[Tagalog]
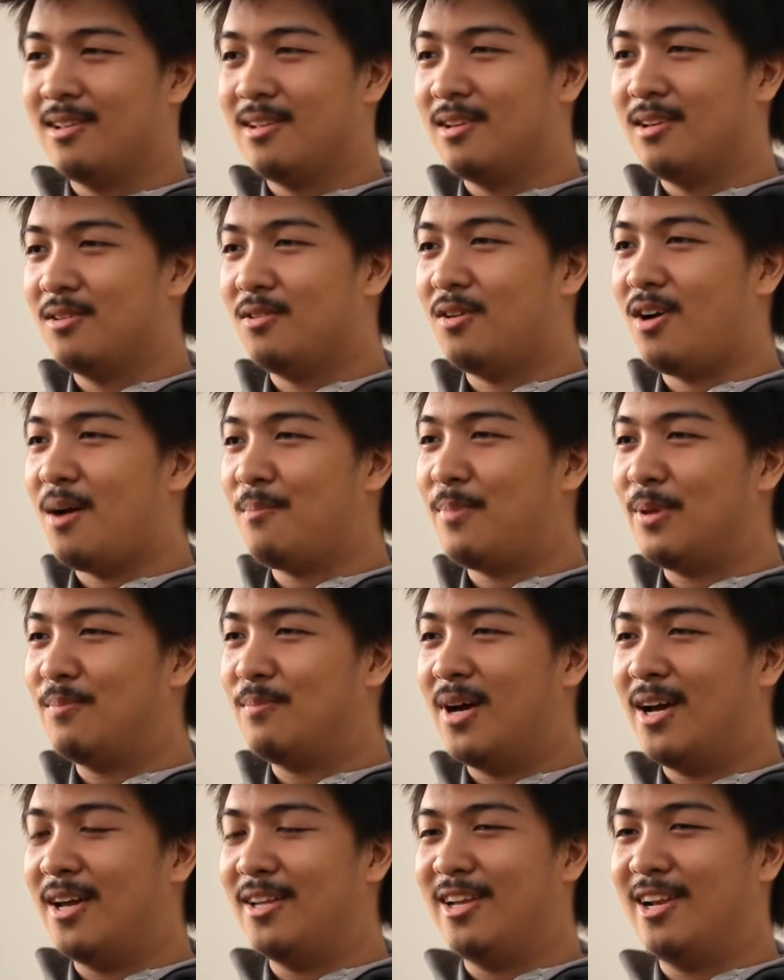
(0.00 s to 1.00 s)
Ang
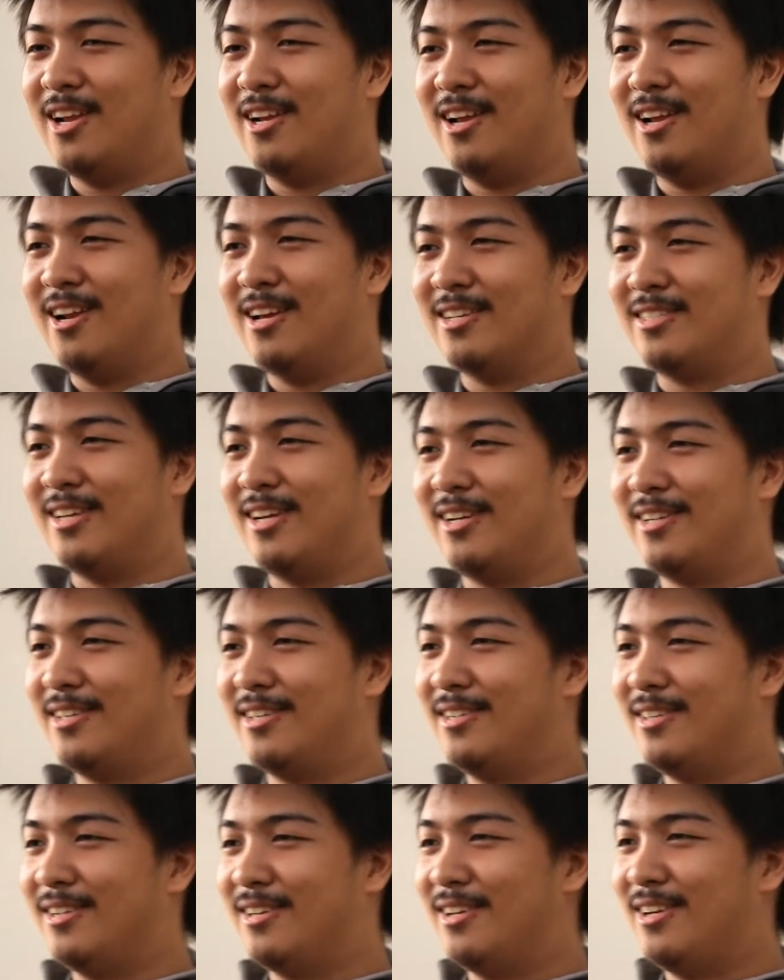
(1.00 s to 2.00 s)
kapitbahay nila na
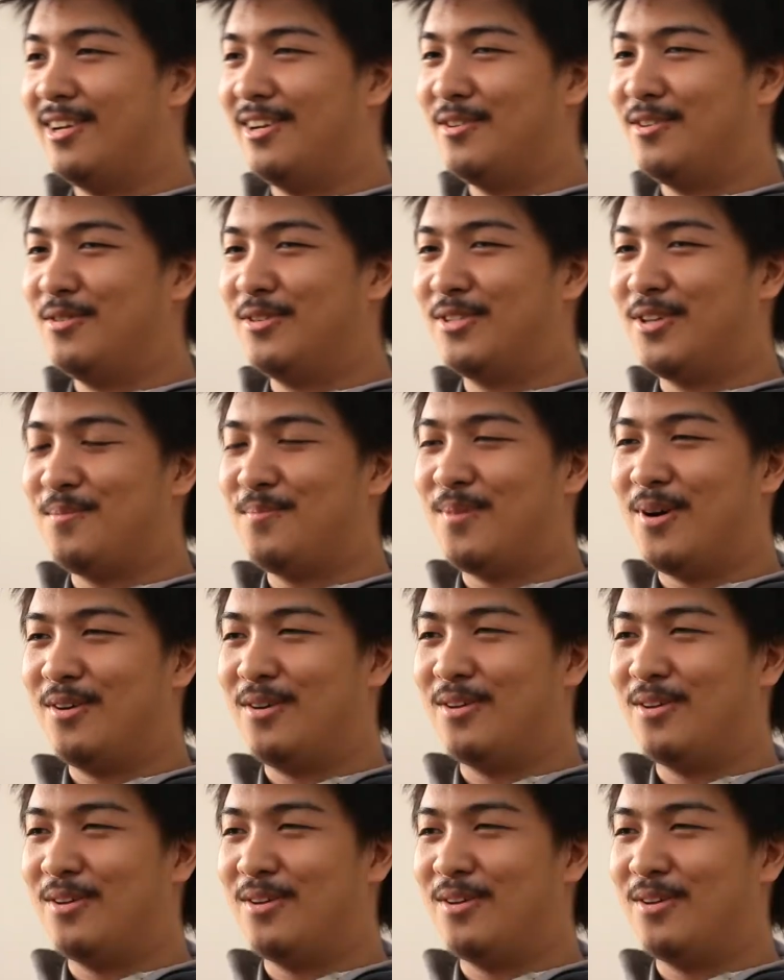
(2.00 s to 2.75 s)
lasing, kinausap ako,